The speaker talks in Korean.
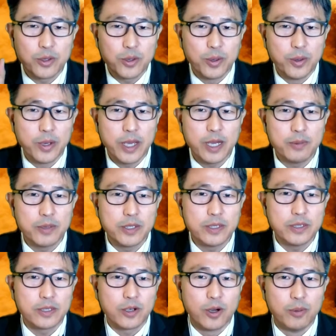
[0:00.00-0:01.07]
교회
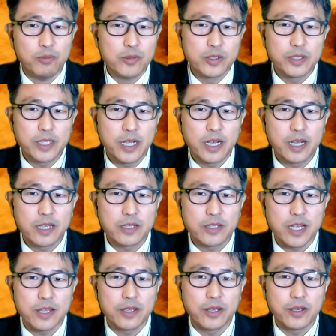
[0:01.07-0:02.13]
하면은 건물을 생각해서는
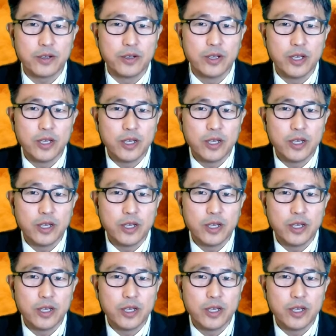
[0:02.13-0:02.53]
안 돼요.